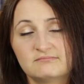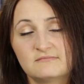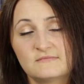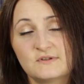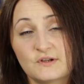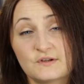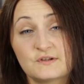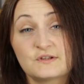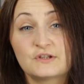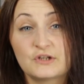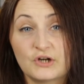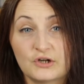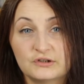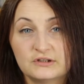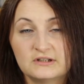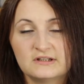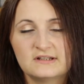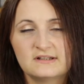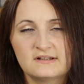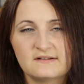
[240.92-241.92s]
co
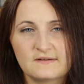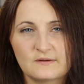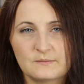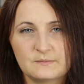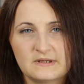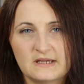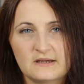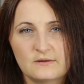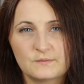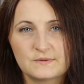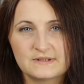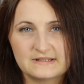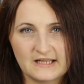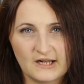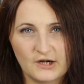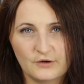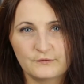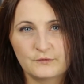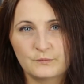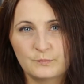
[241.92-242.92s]
strony sobie
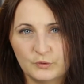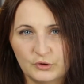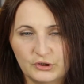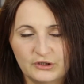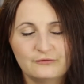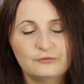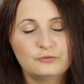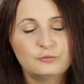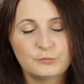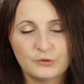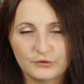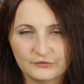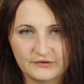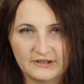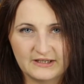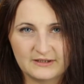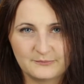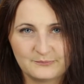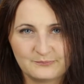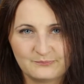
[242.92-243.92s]
ustalą wspólnie w
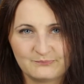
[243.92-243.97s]
umowie.